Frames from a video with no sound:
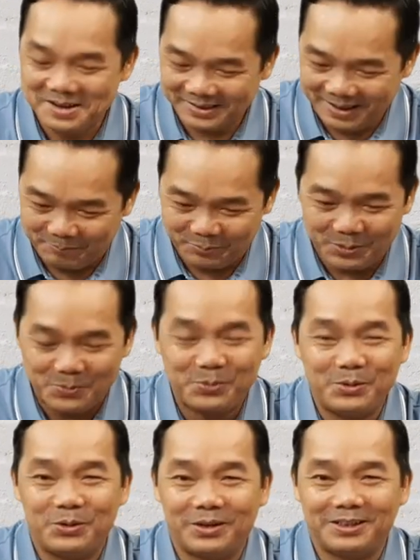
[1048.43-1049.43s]
tập trung
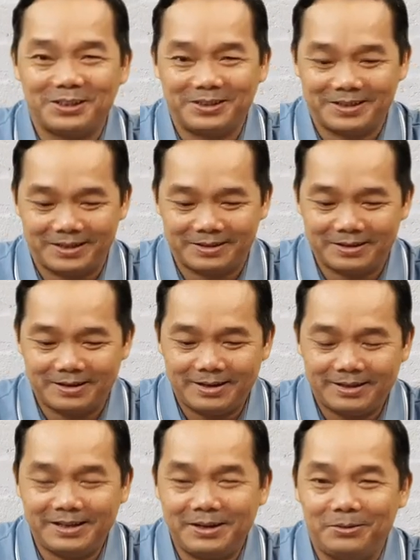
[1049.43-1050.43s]
vô cái sự kiện đó.
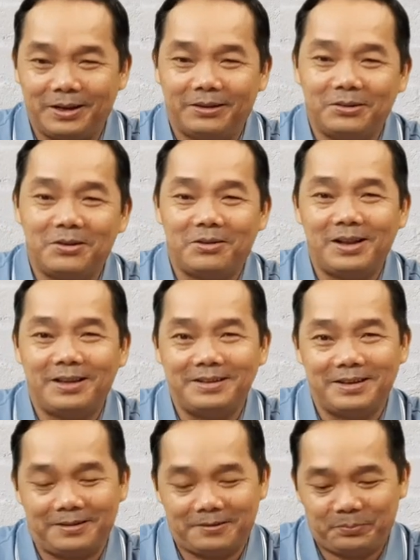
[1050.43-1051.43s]
Cái điều này nó nói là
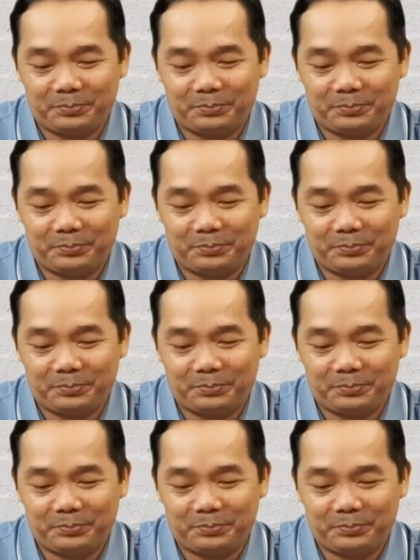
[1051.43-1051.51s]
gì?